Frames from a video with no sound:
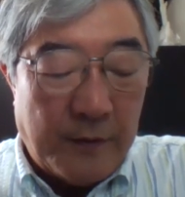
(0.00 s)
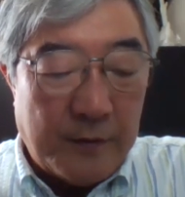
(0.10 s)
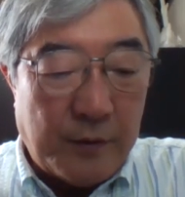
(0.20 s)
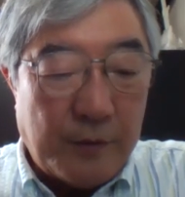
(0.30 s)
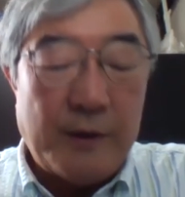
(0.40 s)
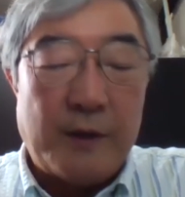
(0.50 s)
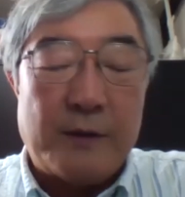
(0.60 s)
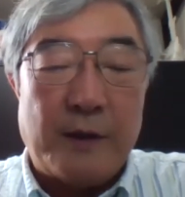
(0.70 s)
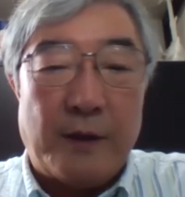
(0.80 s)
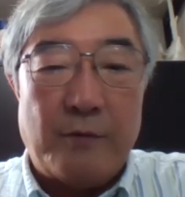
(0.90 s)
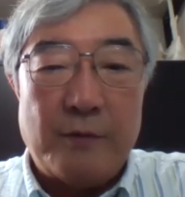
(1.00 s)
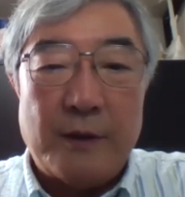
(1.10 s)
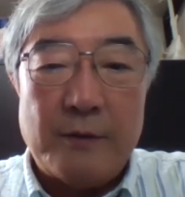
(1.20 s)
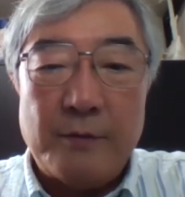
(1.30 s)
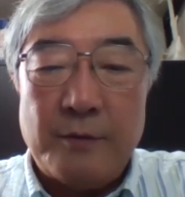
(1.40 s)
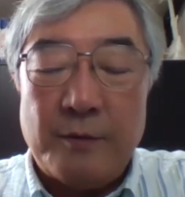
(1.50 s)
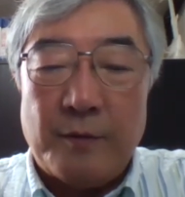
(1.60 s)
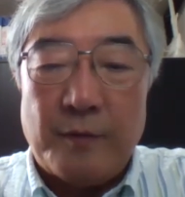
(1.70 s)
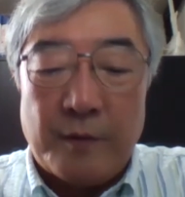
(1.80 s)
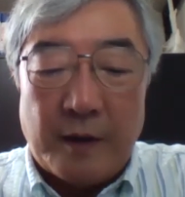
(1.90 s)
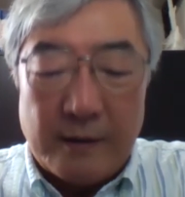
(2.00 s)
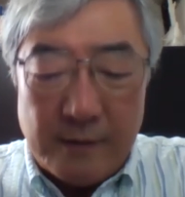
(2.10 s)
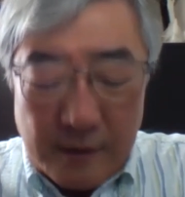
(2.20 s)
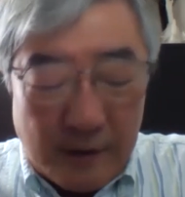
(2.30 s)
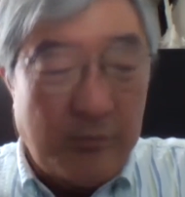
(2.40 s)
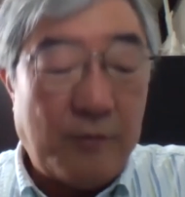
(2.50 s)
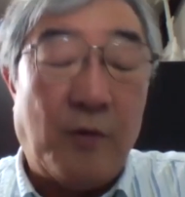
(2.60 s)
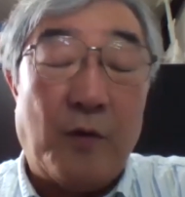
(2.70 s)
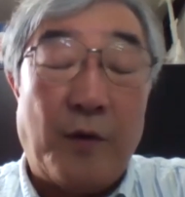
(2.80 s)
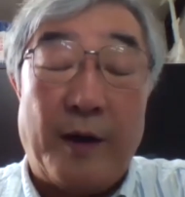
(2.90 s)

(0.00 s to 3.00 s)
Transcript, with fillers: 実はですね、いろんなそのたくさんの、